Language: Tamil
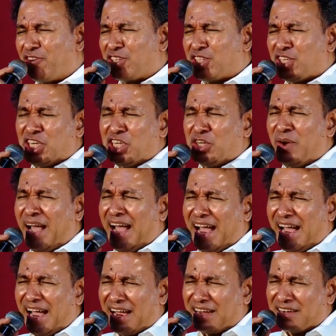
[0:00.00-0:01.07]
திங் யூ
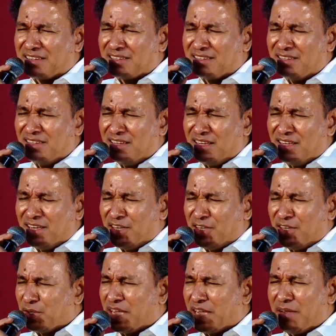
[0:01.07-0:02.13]
ஹேட்
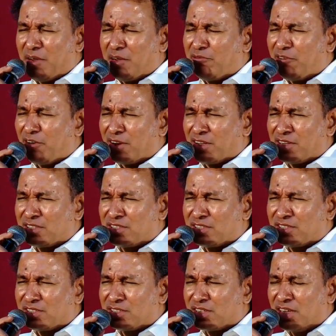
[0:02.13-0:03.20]
யூ கேவ் இட் ஃபார் அஸ்
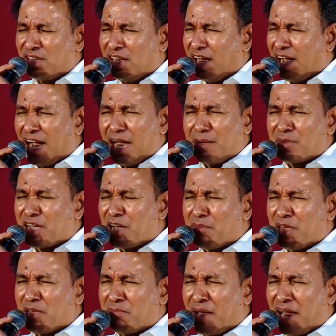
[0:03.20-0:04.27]
ஐ எம்
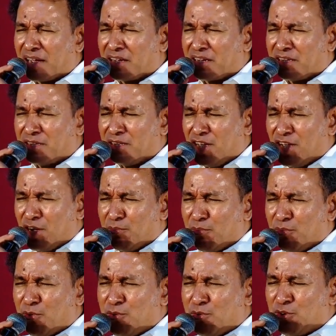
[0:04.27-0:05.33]
கம்மிங் பேக்
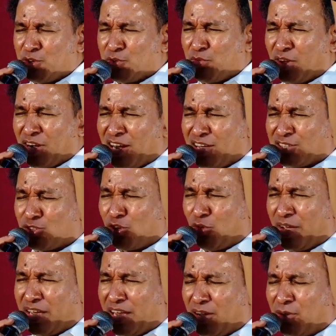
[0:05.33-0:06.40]
மூன்று முறை நான்
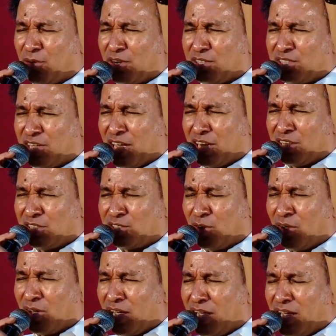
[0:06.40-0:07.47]
சொல்வேன் என்னோடு சேர்ந்து
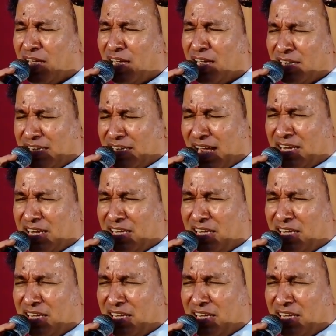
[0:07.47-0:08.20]
சொல்லுங்க டேடி